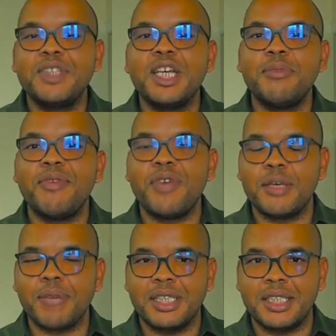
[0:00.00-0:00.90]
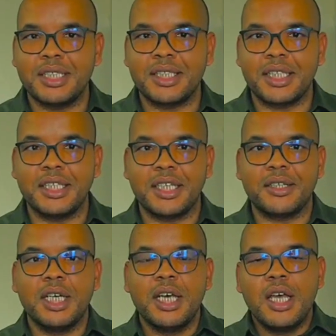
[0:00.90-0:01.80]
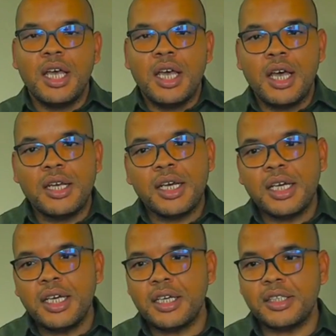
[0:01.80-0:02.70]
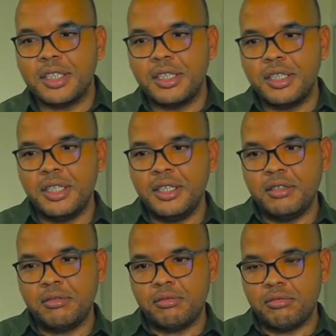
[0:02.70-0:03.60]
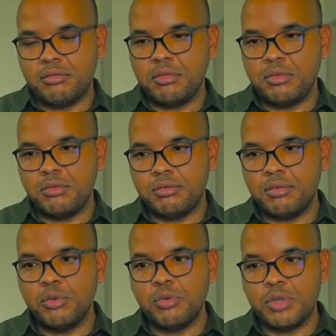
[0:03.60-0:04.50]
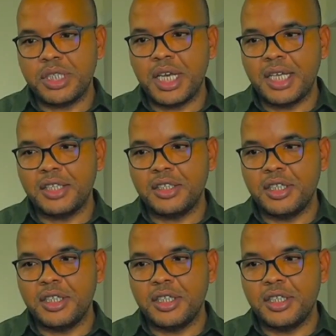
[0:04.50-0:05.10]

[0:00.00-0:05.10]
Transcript: ديال المفاهيم غادي تتغير انا كنحرص انني ندوز هاد